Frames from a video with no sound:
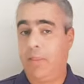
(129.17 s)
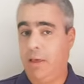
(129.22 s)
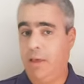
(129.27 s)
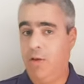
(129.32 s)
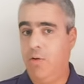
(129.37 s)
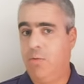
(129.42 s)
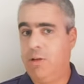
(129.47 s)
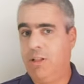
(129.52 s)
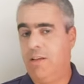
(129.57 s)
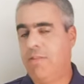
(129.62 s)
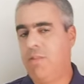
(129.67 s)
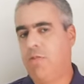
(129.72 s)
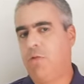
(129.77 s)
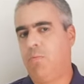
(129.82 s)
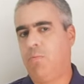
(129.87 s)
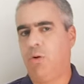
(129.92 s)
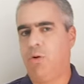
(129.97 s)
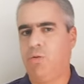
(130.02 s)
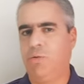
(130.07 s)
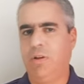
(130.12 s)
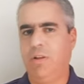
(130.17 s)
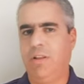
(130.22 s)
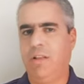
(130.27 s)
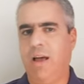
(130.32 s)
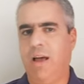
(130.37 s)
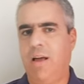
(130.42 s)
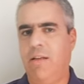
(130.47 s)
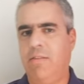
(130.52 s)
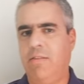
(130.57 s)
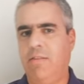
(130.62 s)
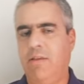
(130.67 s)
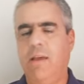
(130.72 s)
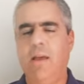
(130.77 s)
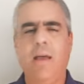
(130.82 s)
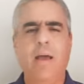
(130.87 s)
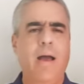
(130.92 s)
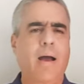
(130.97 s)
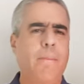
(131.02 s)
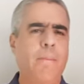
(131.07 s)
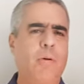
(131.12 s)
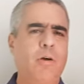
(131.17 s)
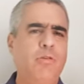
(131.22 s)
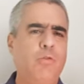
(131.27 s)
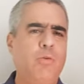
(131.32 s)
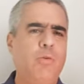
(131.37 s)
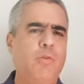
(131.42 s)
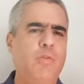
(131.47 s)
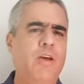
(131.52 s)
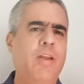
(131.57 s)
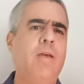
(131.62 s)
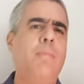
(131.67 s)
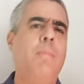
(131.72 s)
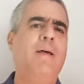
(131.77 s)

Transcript: Em uma dessas oportunidades, após conferir